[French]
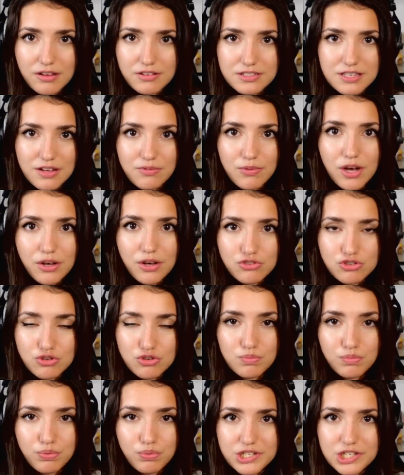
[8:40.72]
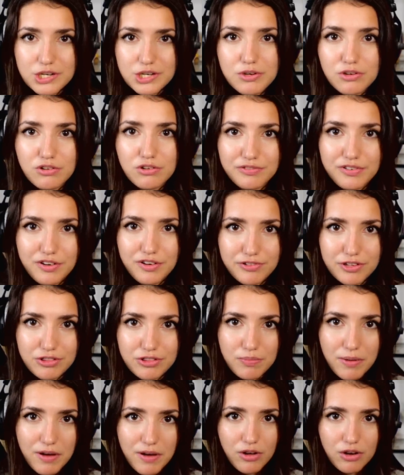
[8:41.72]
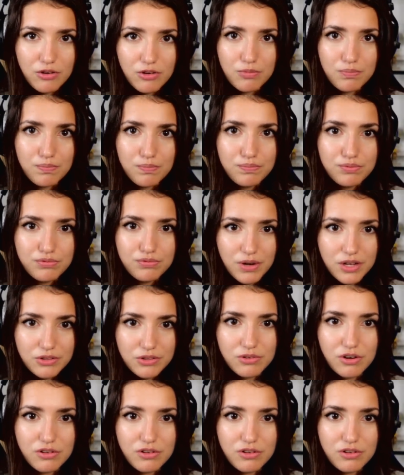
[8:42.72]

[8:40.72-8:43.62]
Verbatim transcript: savoir que je ne pourrai jamais l'enlever en fait, ne pas avoir le pouvoir de